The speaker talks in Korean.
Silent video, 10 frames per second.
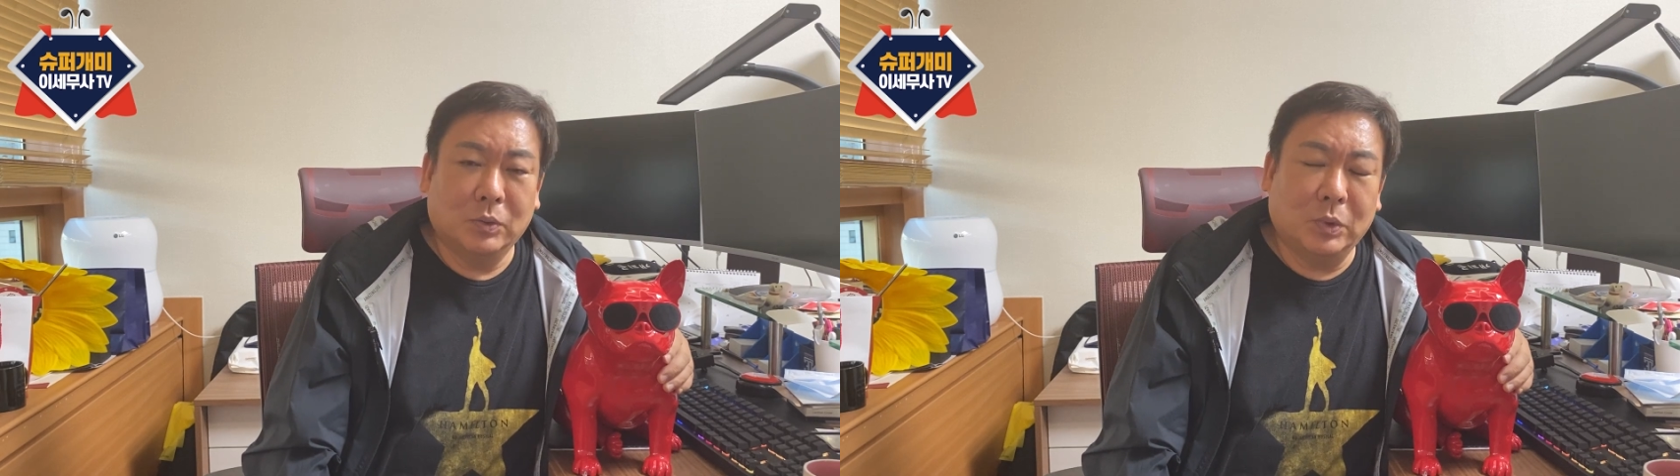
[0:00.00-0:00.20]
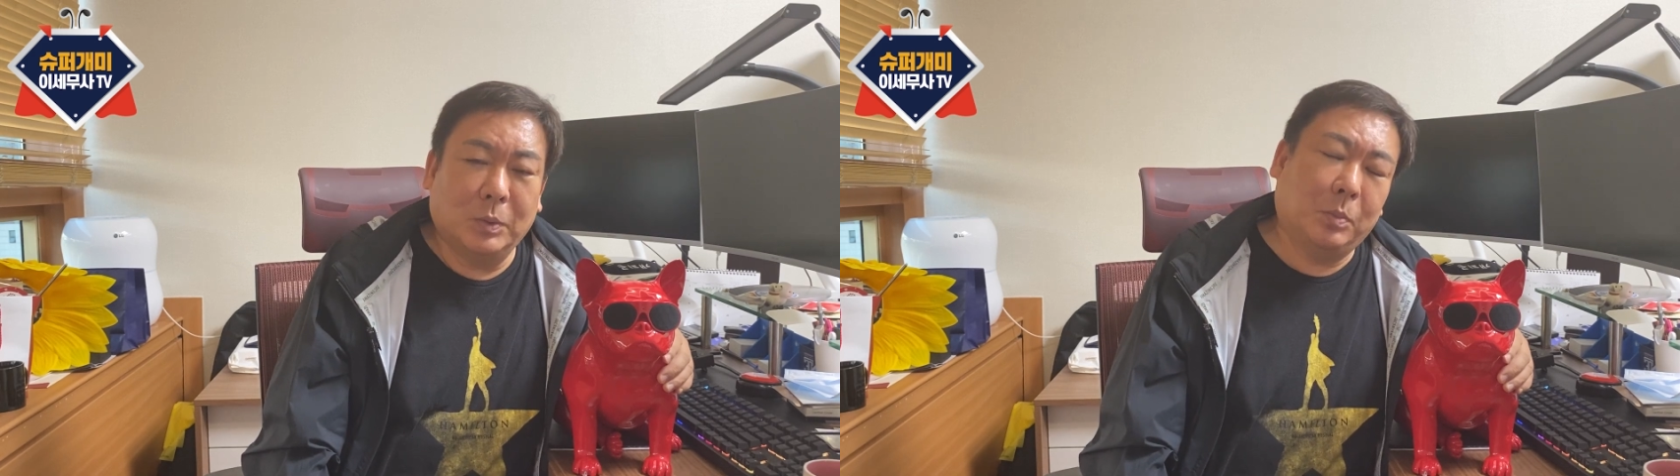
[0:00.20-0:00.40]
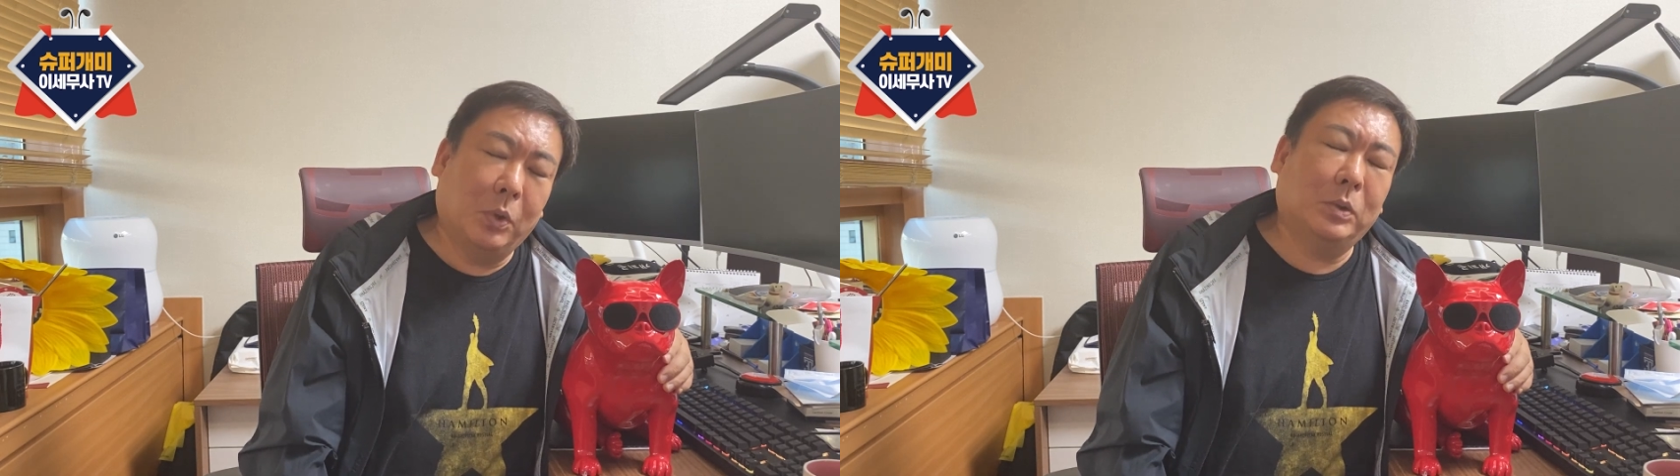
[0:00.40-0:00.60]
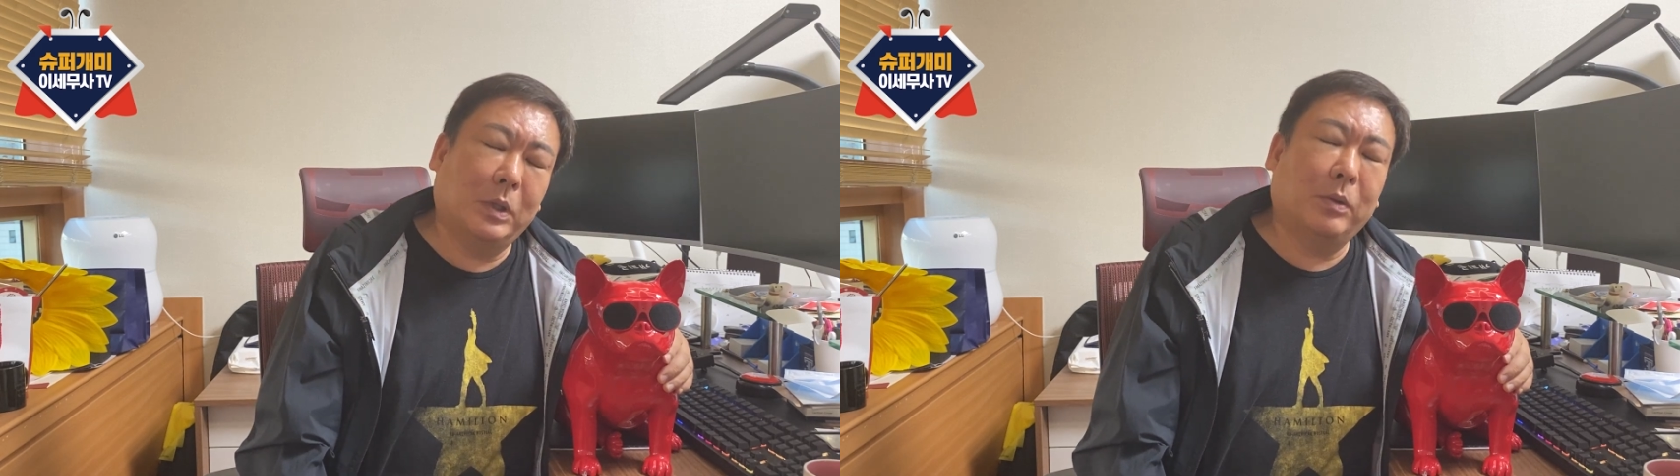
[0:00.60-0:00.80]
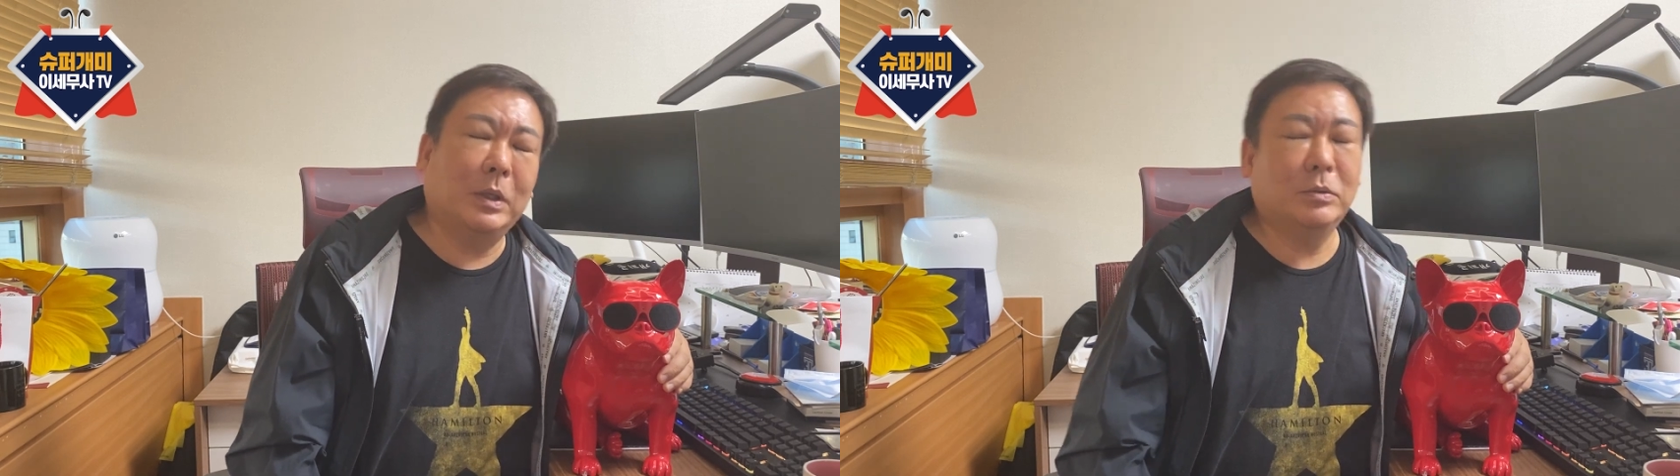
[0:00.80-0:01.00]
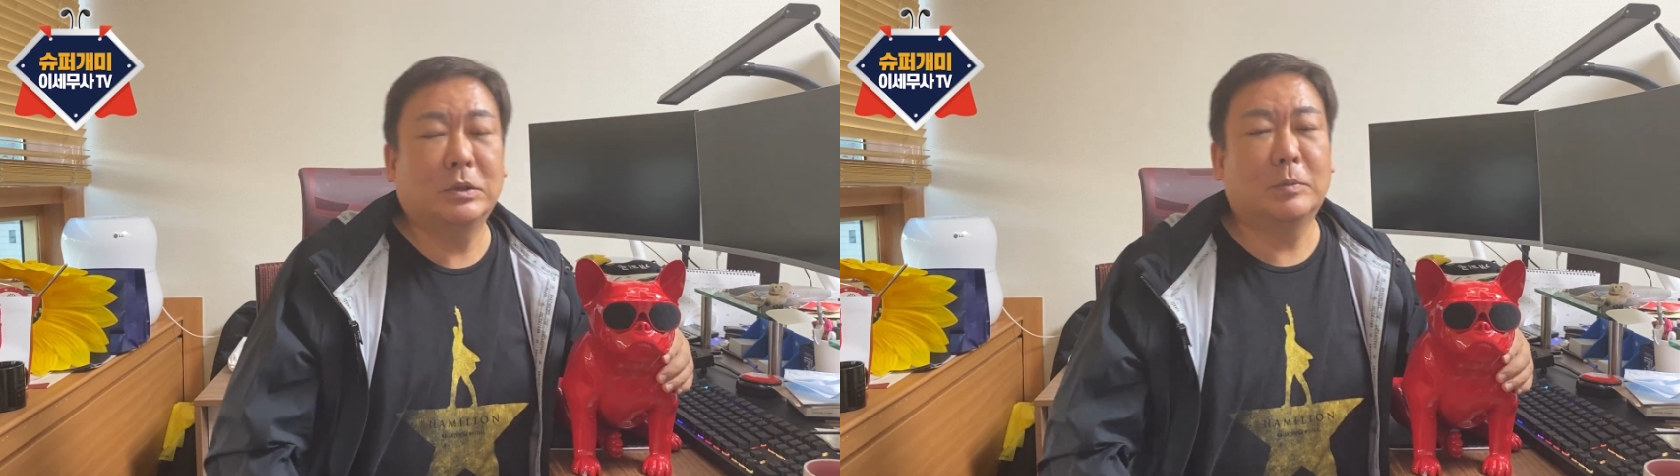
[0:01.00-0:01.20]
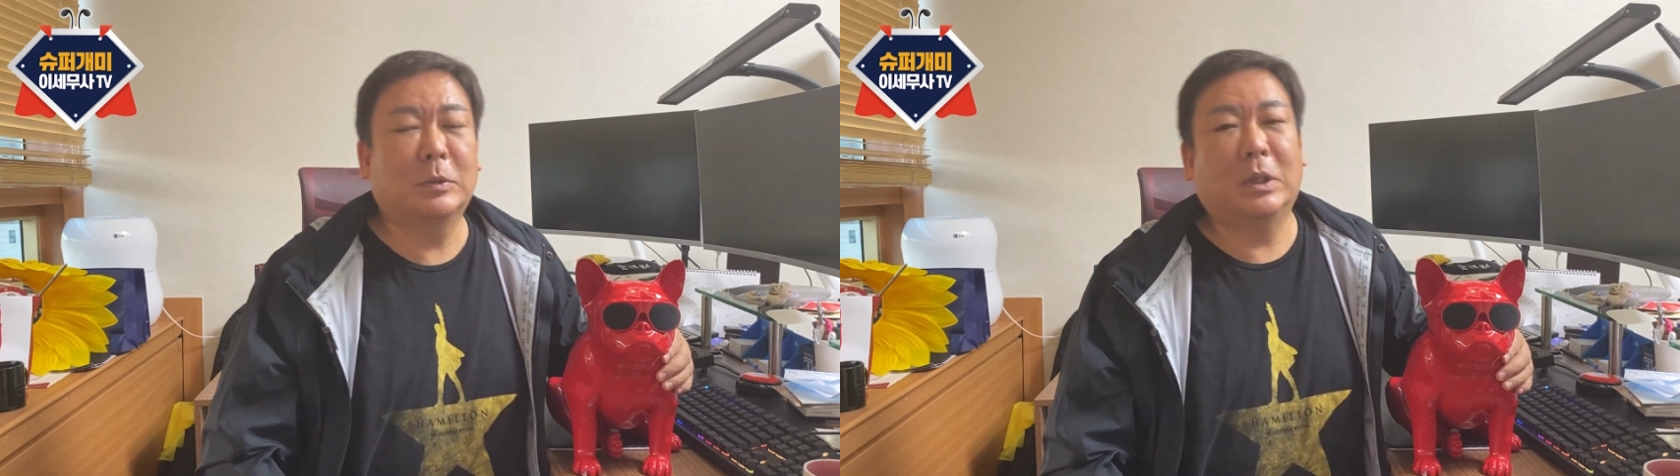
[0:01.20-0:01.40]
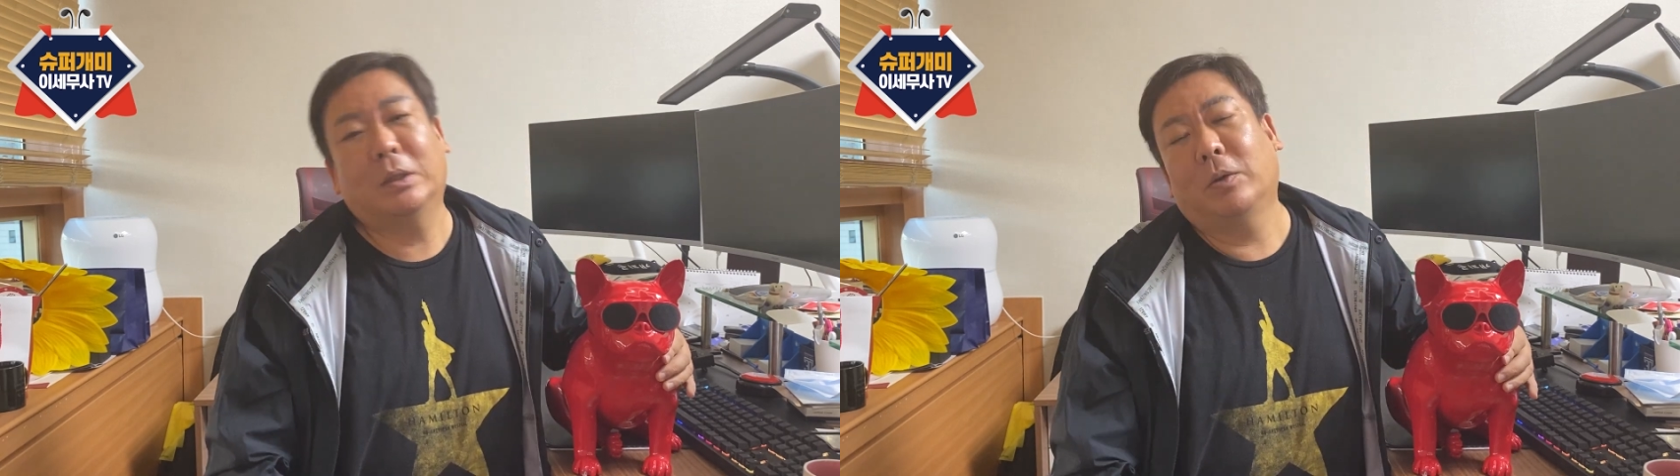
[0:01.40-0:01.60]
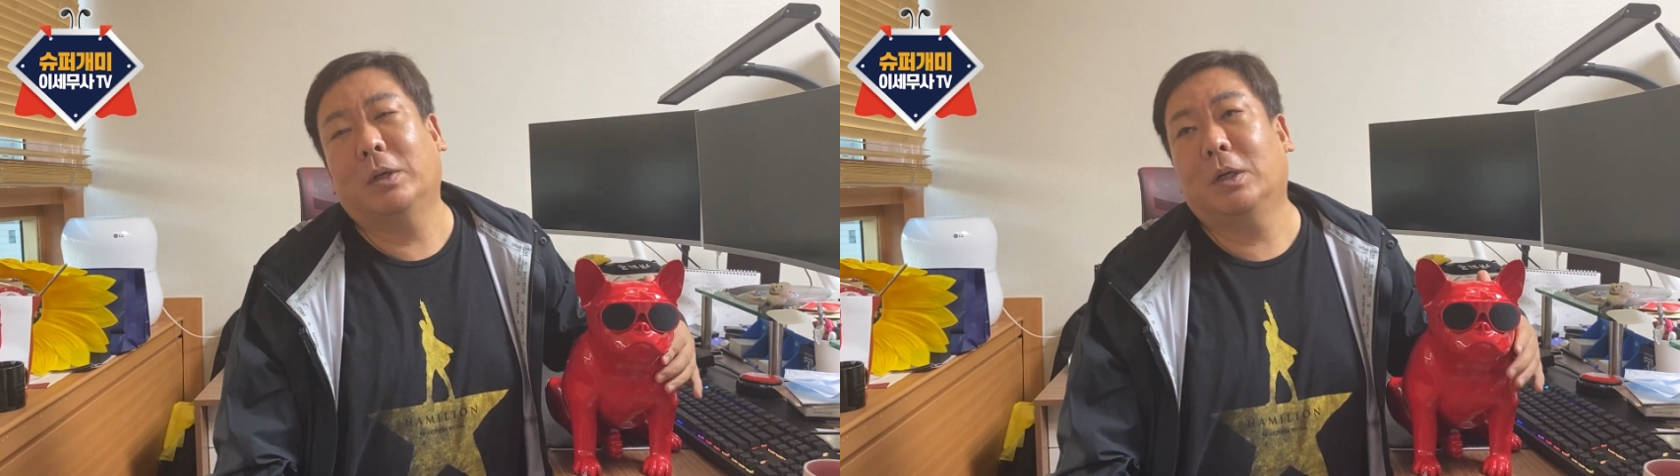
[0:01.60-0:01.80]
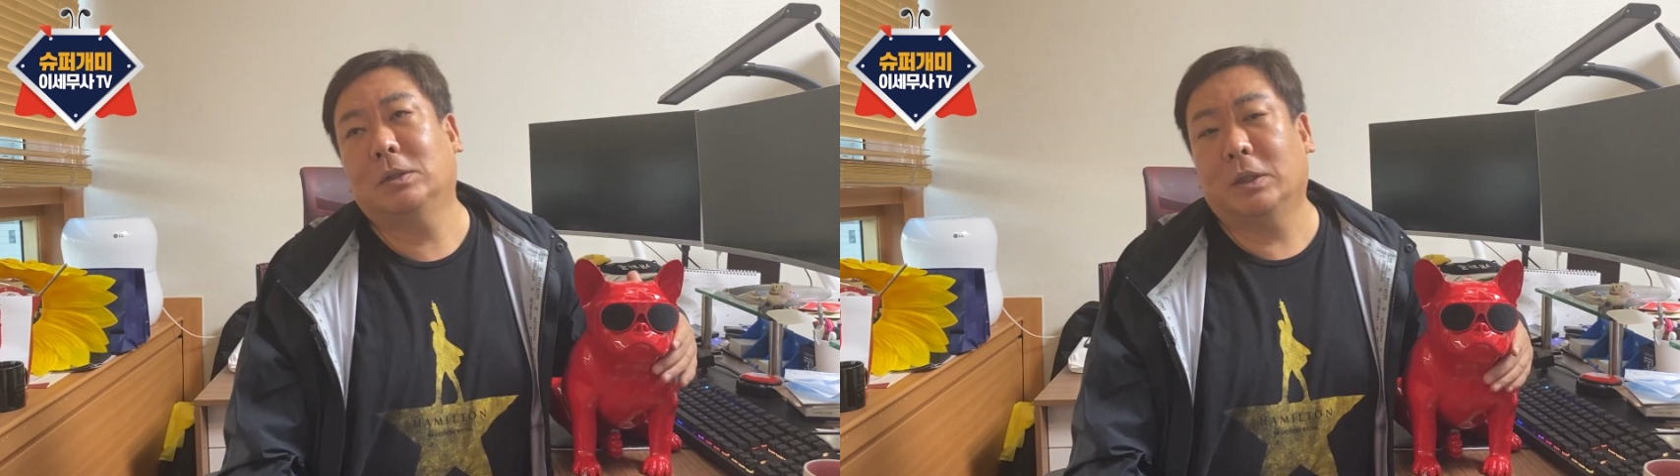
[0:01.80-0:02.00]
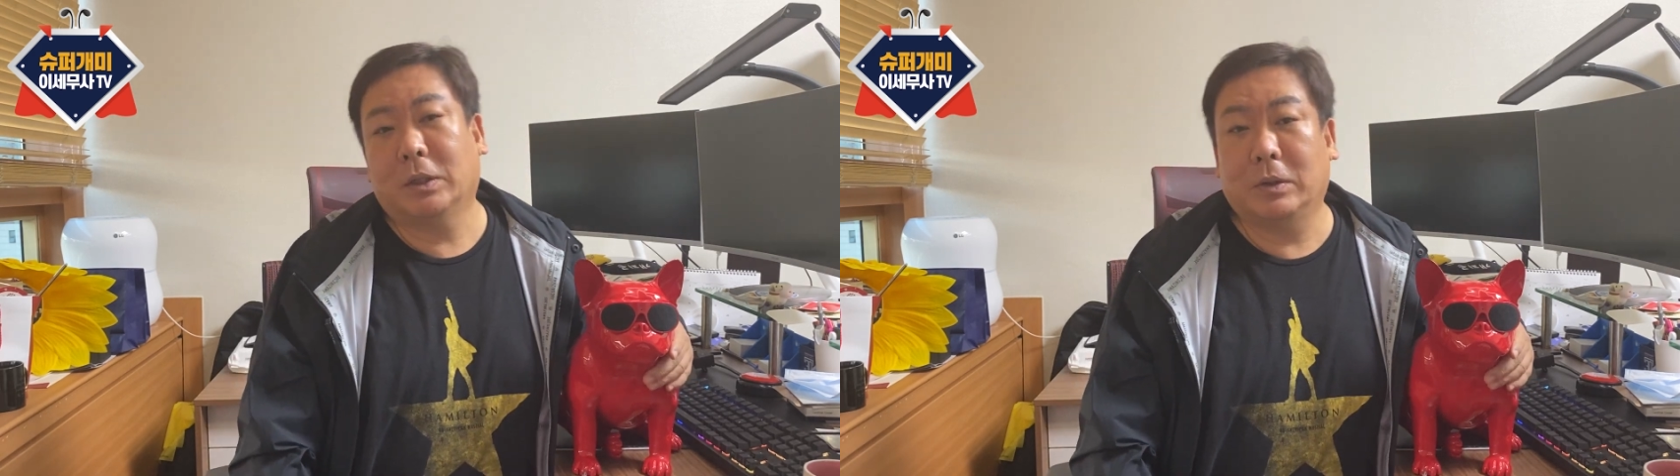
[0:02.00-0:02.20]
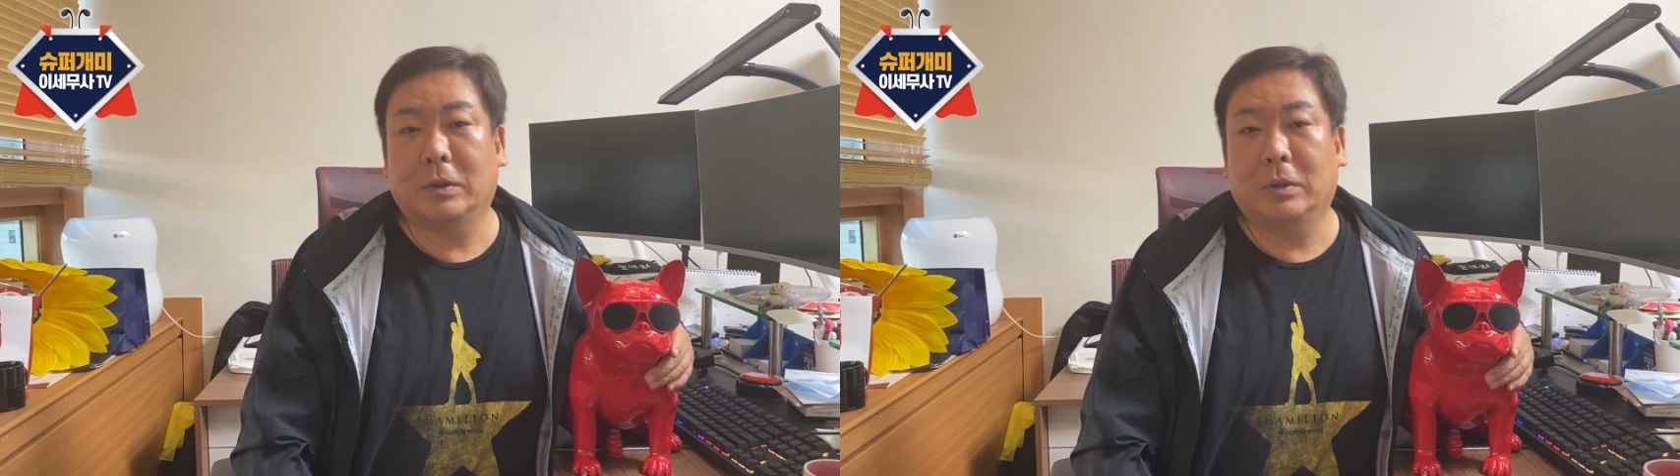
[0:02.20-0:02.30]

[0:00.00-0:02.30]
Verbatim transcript: 눈에 보였다고 할 수 있습니다. 여기까지 할게요.